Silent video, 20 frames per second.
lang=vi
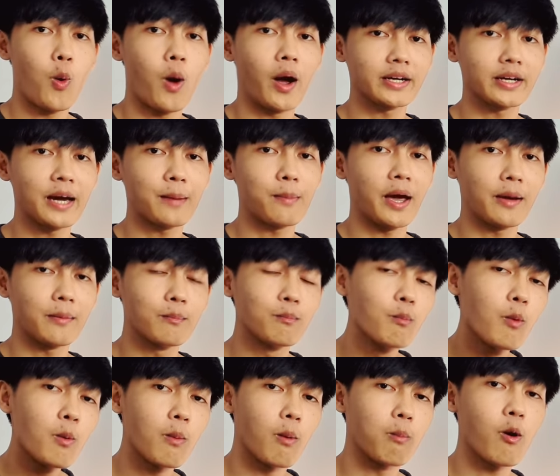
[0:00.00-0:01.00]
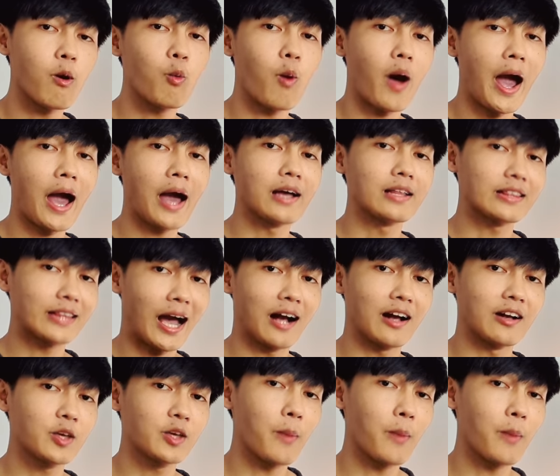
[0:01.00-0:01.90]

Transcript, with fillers: hoặc các bạn mua một món quà tặng